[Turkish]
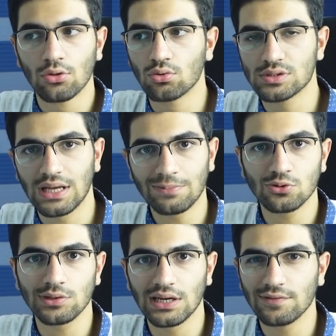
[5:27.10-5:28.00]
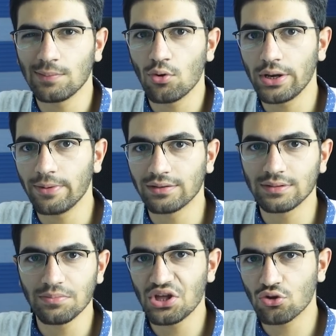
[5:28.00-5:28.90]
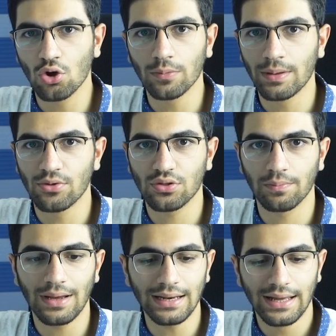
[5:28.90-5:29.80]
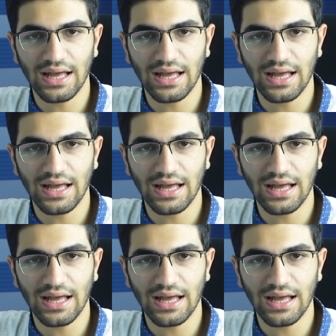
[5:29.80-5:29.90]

Çünkü Samsung Samsung tarafında böyle bir atım hiç görmemiştim ben.